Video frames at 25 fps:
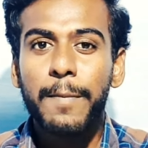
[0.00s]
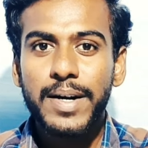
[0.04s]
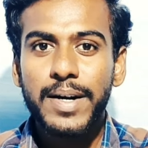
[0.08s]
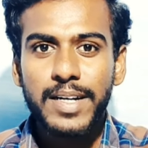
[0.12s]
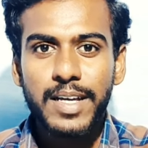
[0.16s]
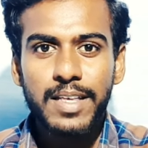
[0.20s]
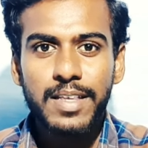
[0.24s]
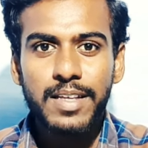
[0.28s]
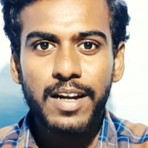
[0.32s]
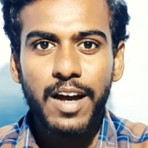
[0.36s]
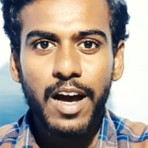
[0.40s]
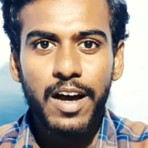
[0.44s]

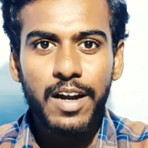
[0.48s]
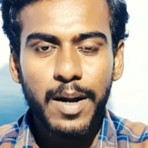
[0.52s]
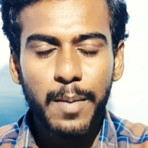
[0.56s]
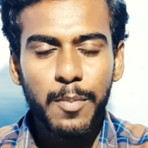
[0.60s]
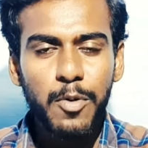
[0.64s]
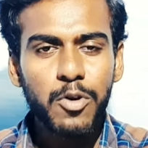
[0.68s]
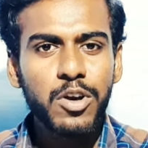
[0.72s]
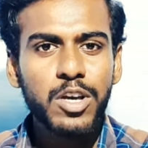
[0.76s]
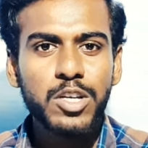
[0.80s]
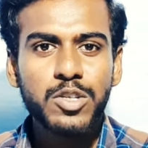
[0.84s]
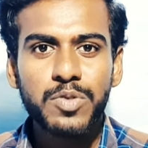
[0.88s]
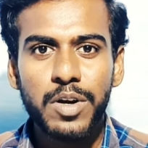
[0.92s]
பட் இதுக்கு
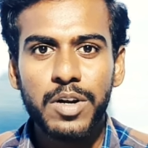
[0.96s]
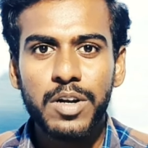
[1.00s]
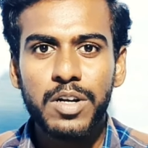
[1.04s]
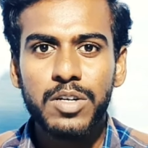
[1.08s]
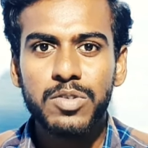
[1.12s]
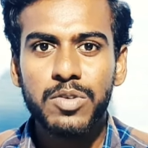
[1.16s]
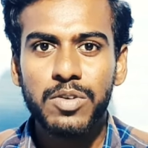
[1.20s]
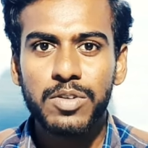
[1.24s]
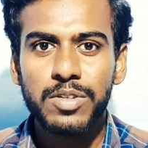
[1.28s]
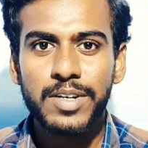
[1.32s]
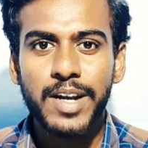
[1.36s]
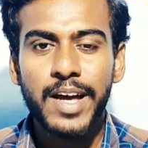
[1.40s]
டபிள்யூஹெச்ஓ
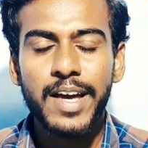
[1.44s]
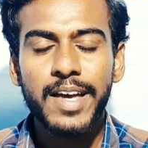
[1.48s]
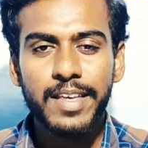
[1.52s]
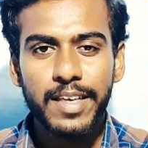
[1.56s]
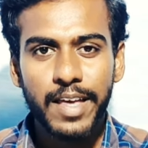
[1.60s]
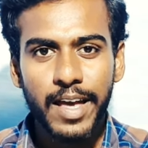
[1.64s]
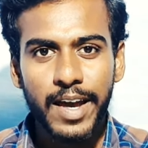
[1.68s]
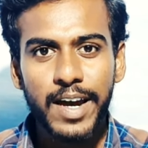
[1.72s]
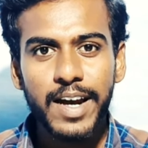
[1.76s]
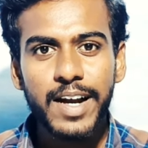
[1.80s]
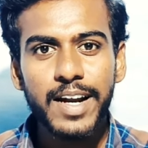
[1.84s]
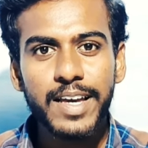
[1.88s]
என்ன சொல்றதுன்னா
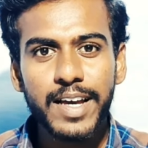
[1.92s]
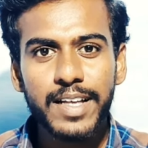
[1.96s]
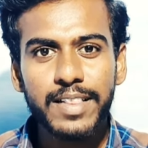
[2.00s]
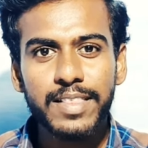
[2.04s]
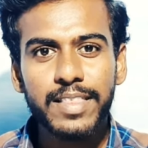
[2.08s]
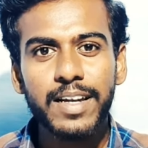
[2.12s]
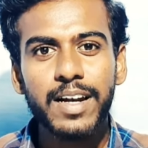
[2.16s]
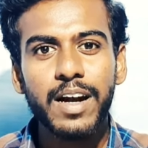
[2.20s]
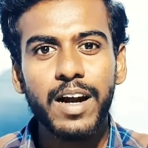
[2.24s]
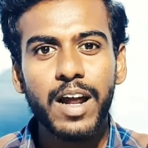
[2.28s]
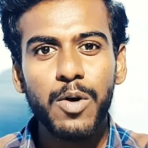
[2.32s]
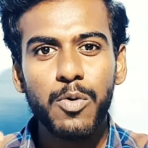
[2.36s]

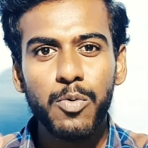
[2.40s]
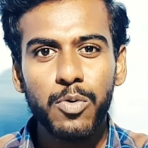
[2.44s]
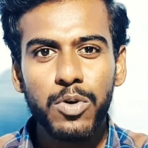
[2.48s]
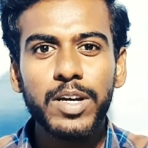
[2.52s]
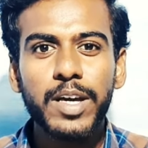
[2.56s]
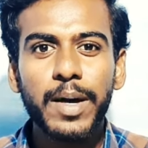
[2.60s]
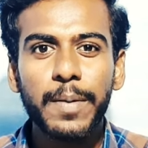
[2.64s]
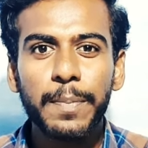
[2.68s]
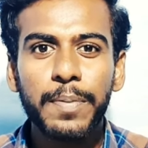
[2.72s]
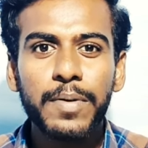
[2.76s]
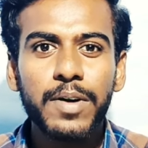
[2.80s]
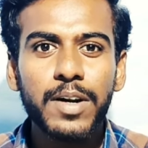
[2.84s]
எங்களுக்கே தெரியலடா
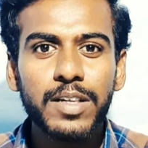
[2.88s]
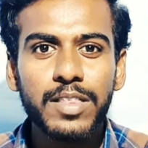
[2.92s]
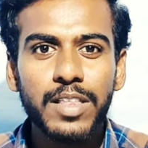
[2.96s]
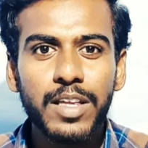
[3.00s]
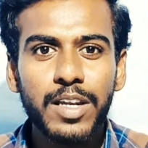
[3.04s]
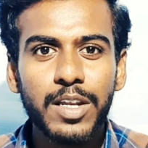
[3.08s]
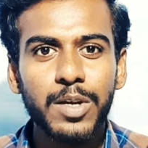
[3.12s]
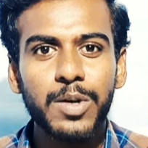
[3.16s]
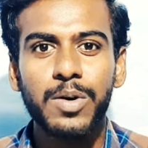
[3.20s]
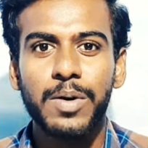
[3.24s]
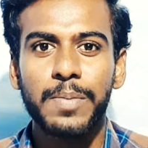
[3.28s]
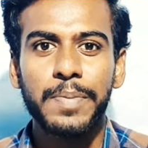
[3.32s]
உங்களுக்கு எப்பரா
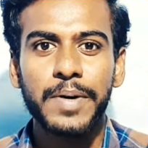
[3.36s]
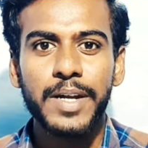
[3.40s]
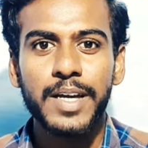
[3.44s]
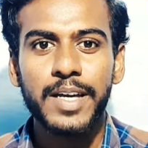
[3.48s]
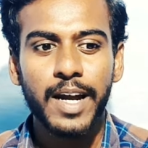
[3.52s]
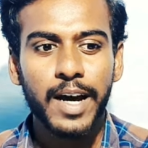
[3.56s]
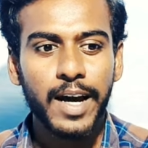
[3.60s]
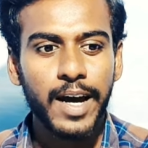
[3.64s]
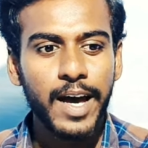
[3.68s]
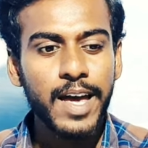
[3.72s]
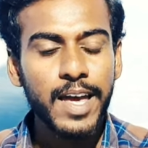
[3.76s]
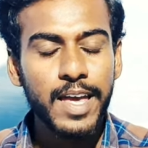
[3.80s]
தெரியும்
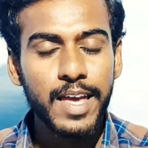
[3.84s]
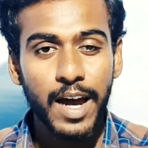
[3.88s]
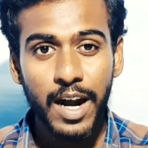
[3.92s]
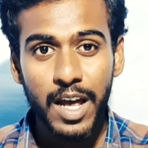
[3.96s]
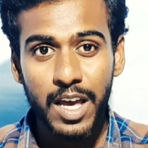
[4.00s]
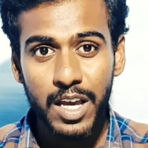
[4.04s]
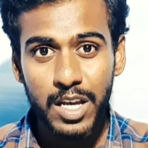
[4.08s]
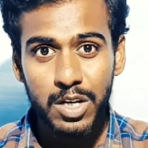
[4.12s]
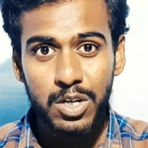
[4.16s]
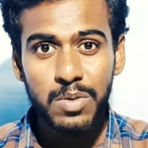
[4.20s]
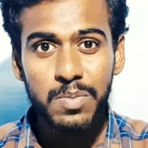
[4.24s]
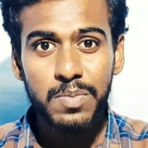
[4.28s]
அப்படிங்கிறாங்க
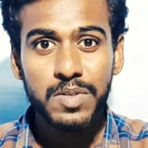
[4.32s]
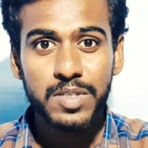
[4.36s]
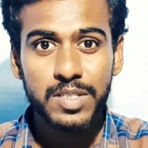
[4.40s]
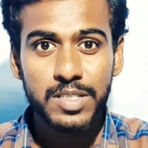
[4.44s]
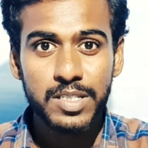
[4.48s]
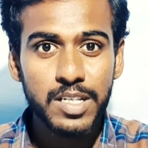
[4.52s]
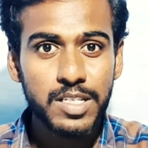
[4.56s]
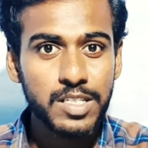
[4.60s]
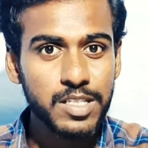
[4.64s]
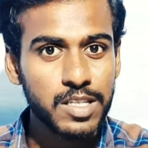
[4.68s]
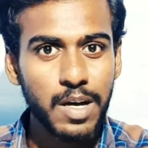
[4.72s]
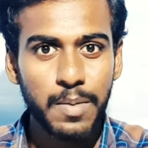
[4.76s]
ஏன்னா இன்னும்
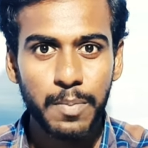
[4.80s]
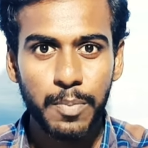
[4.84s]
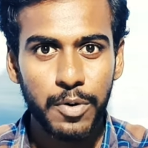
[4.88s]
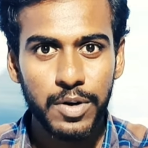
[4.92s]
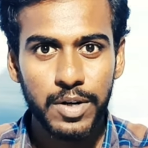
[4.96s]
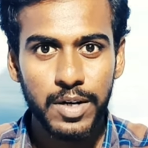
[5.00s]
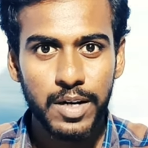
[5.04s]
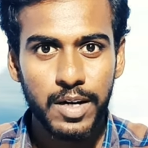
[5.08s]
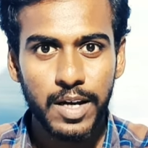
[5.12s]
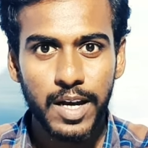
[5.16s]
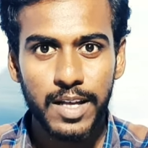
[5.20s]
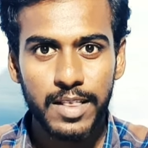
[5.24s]
ரிசர்ச் தான்
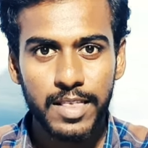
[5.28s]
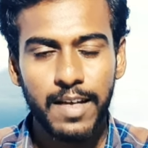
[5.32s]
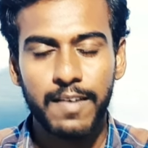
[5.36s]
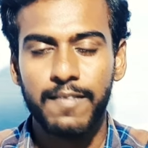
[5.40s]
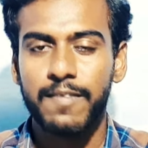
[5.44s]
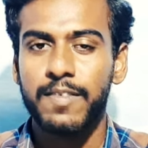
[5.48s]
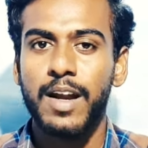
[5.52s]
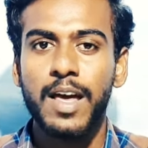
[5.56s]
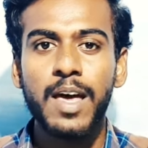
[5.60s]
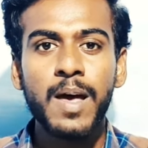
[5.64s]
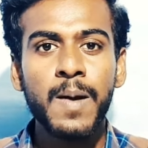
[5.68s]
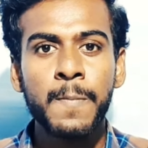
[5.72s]
போயிட்டு இருக்கே
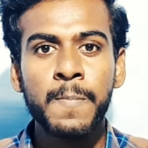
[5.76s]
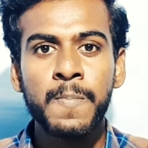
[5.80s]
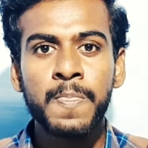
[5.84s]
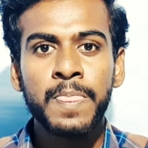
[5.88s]
தவிர